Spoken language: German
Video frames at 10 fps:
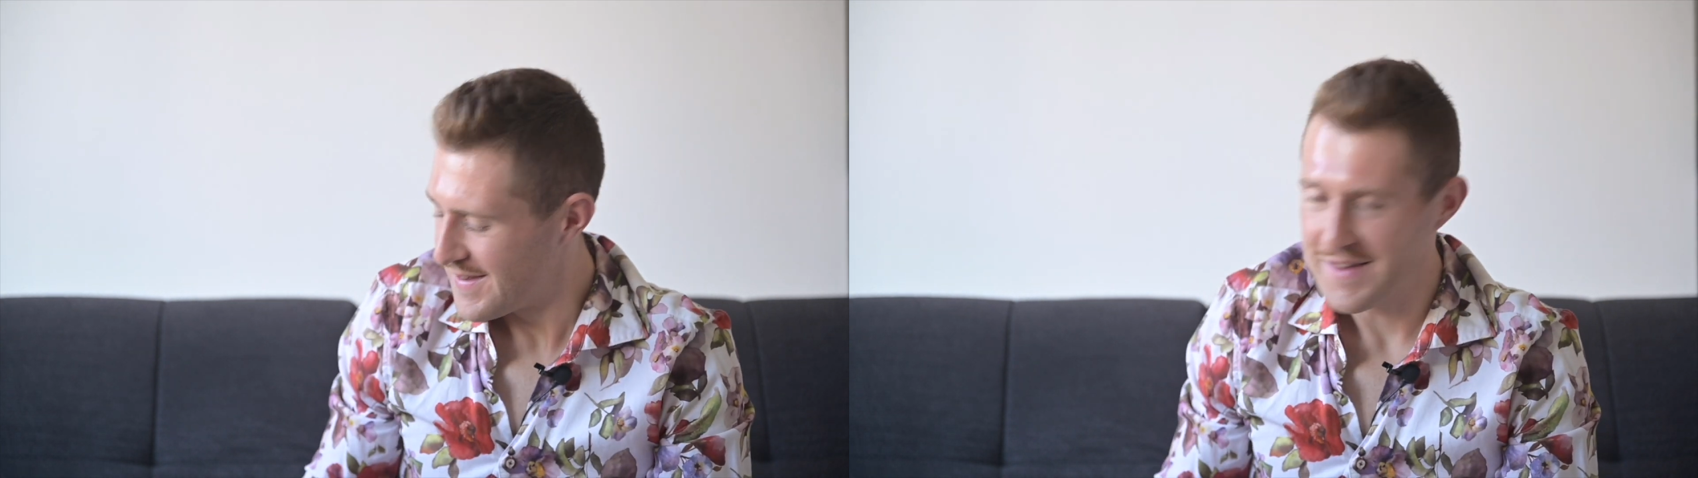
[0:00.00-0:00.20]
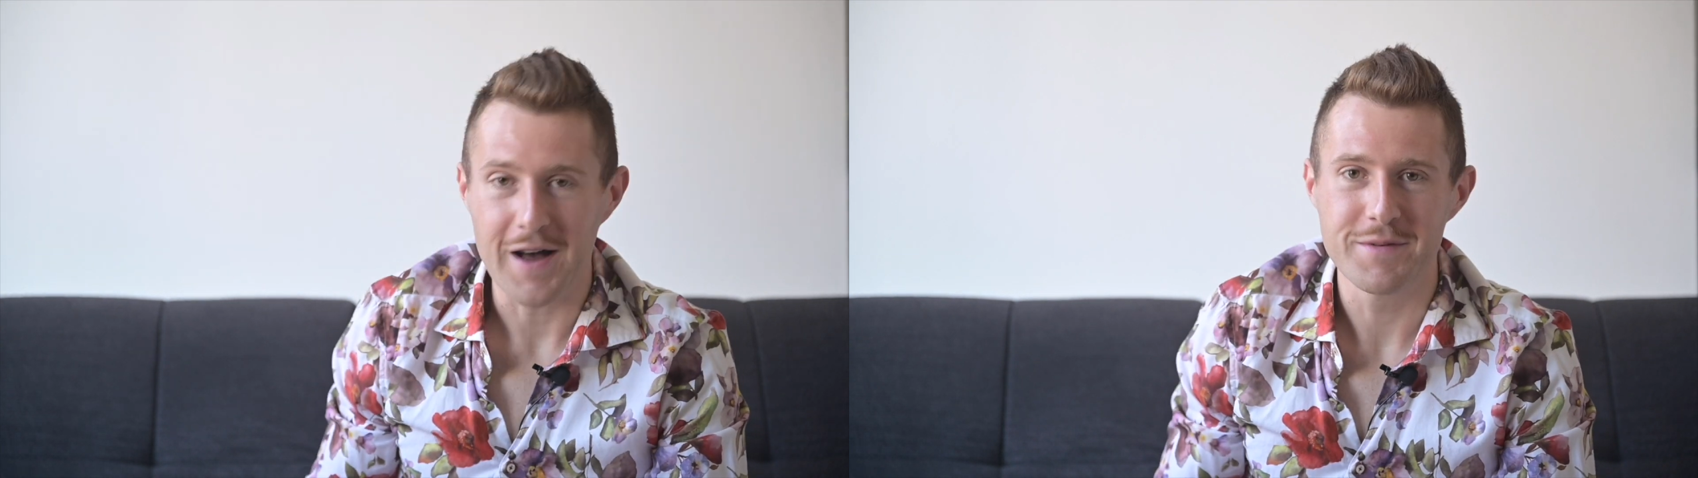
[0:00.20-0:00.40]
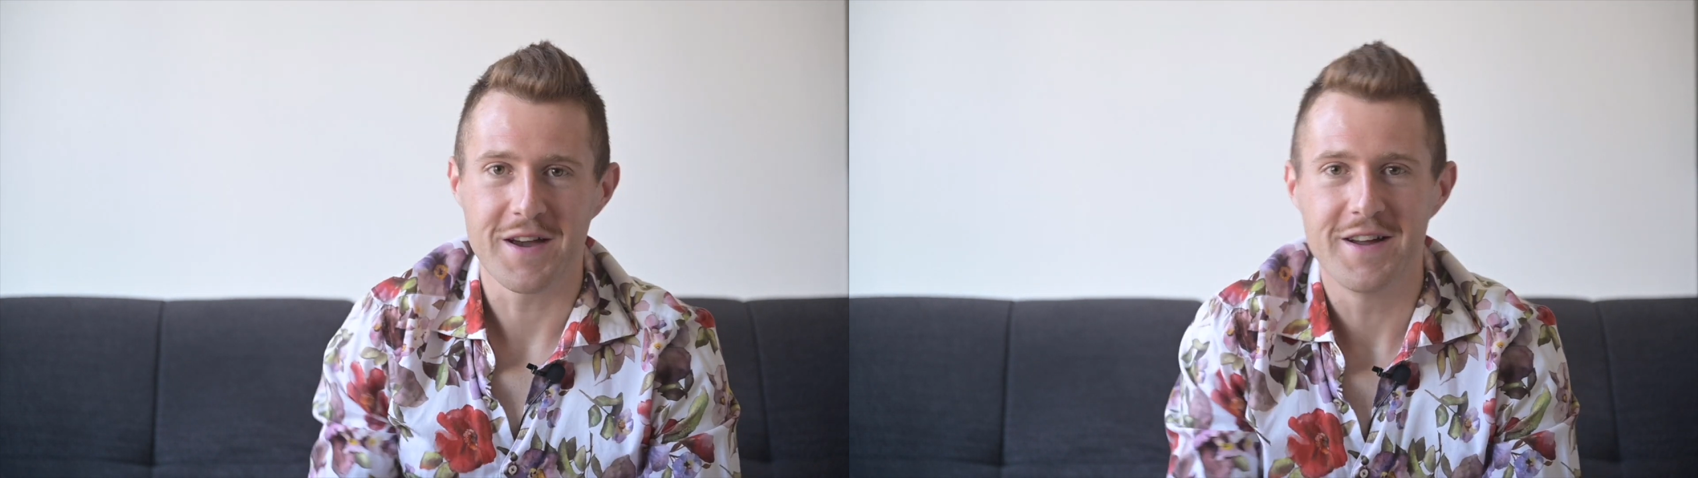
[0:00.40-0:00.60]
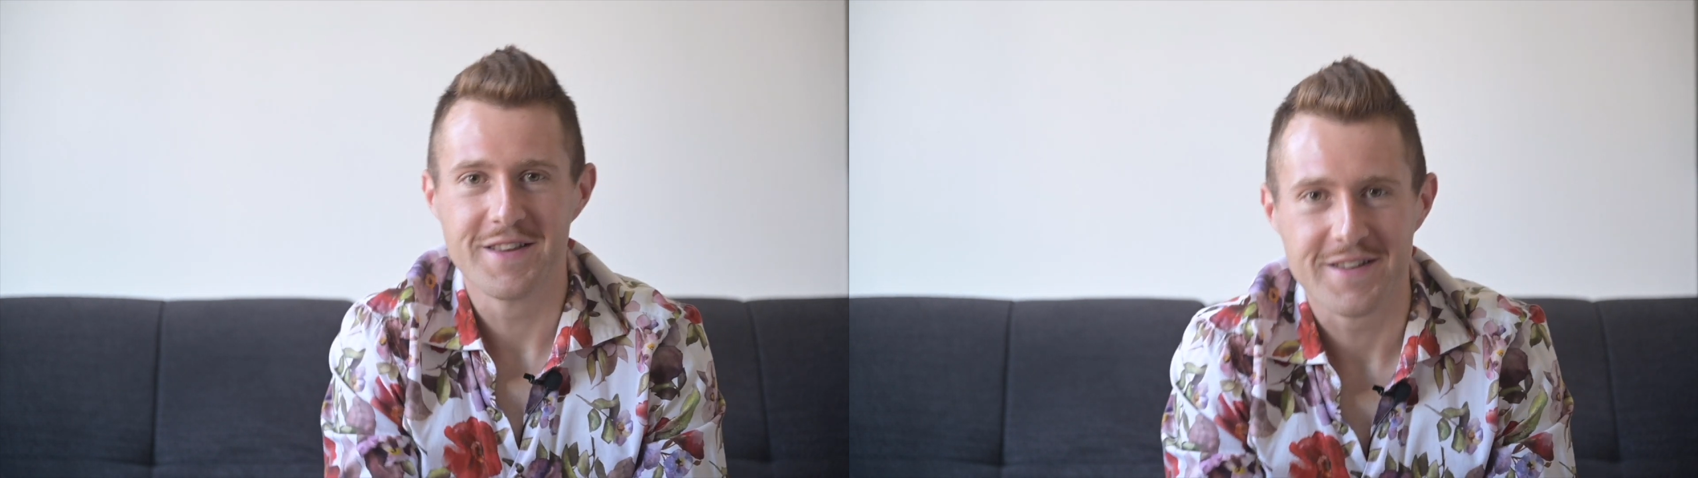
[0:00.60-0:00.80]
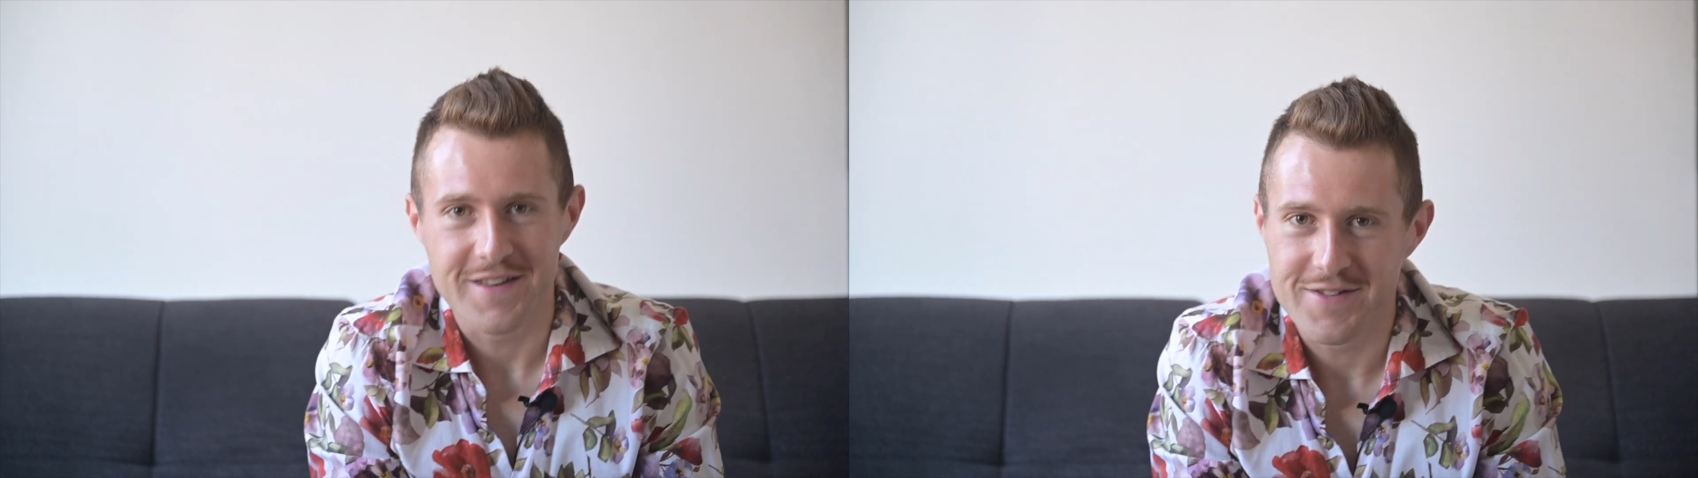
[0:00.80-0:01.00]
da habe ich
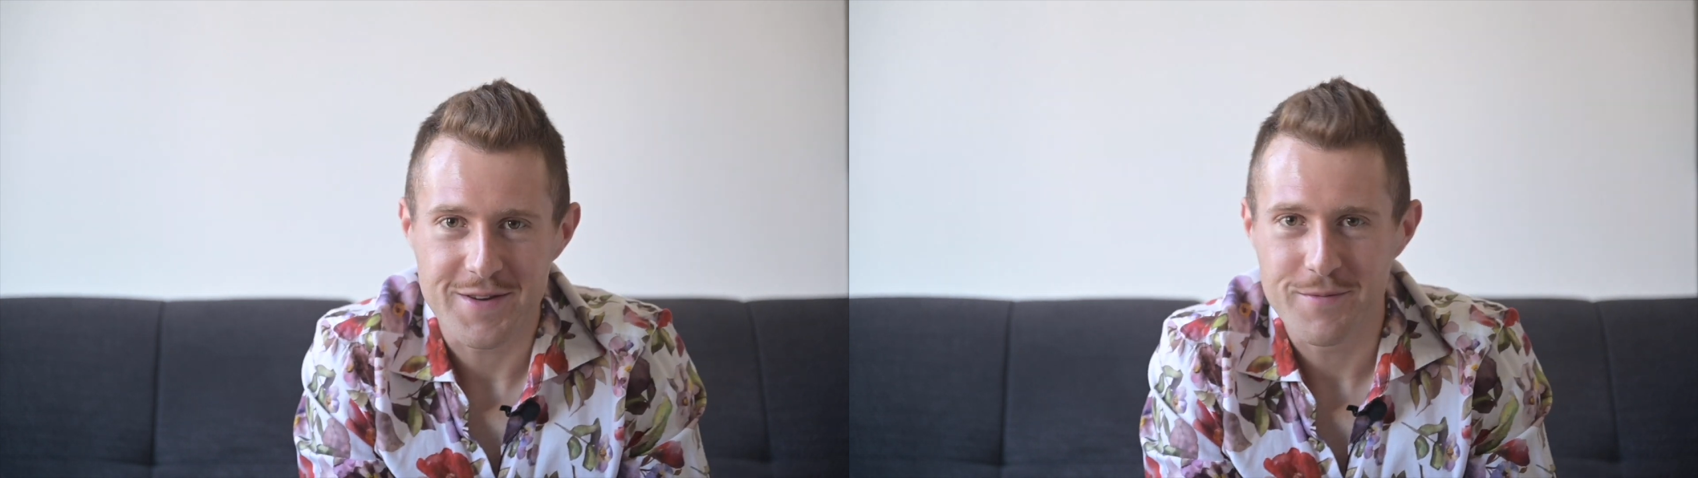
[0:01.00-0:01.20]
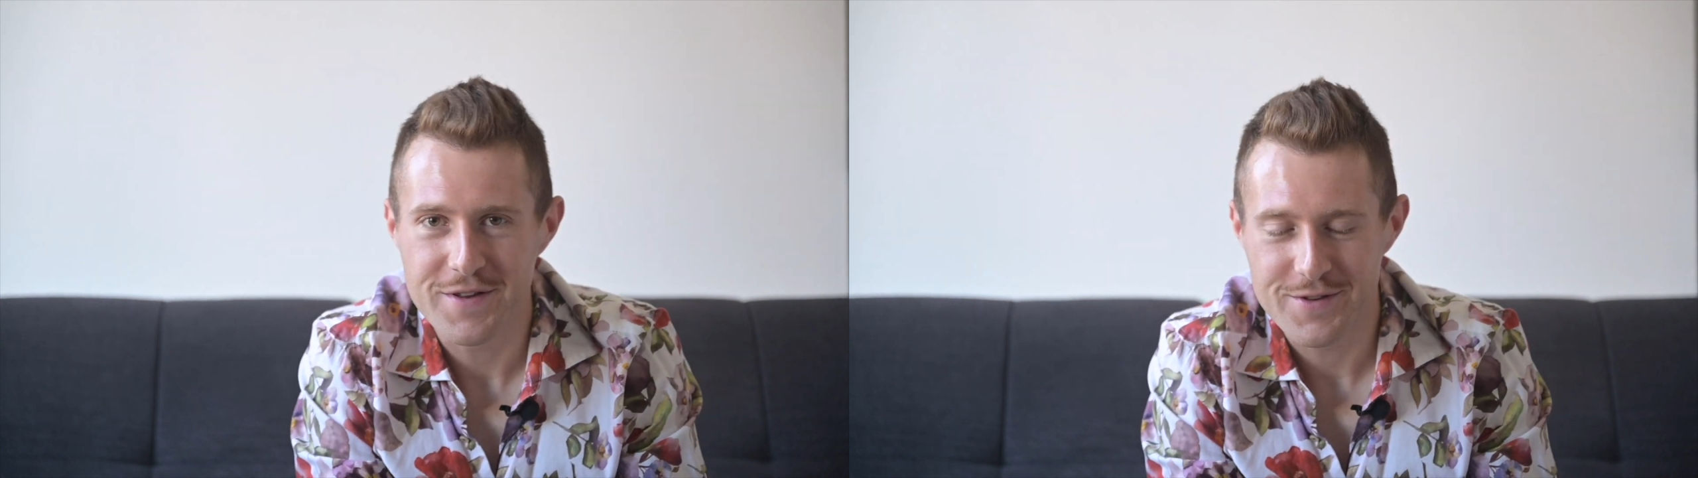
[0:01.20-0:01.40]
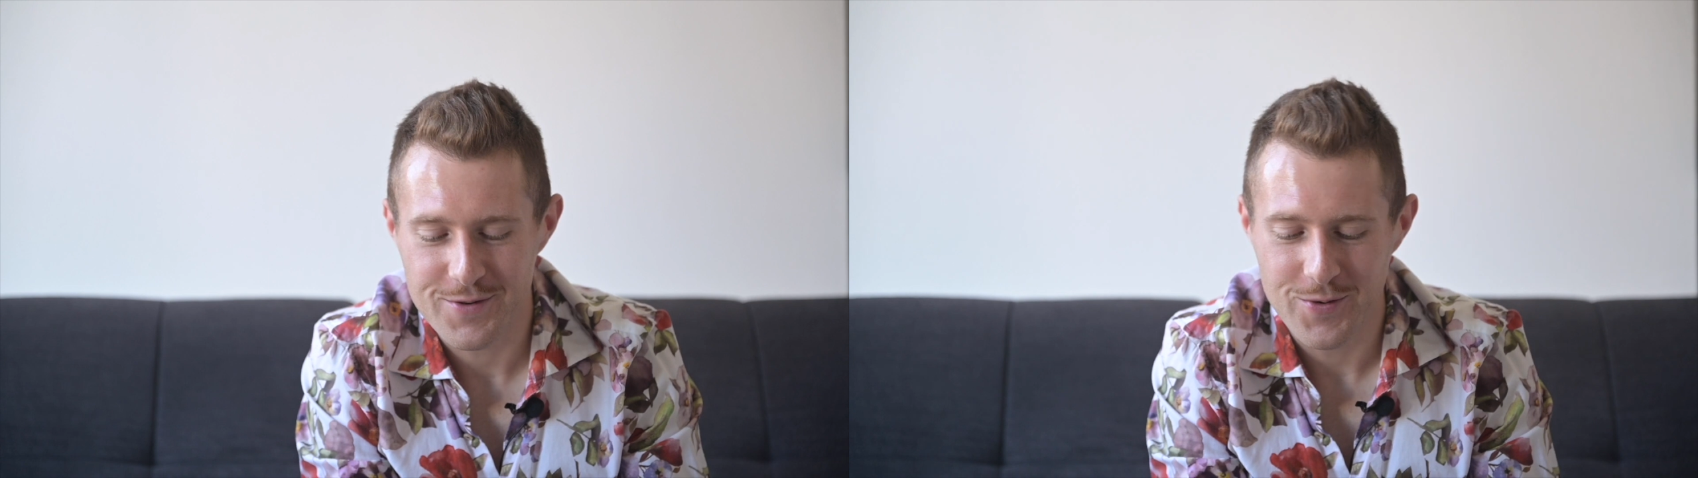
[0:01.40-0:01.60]
einiges. Also ich habe viele so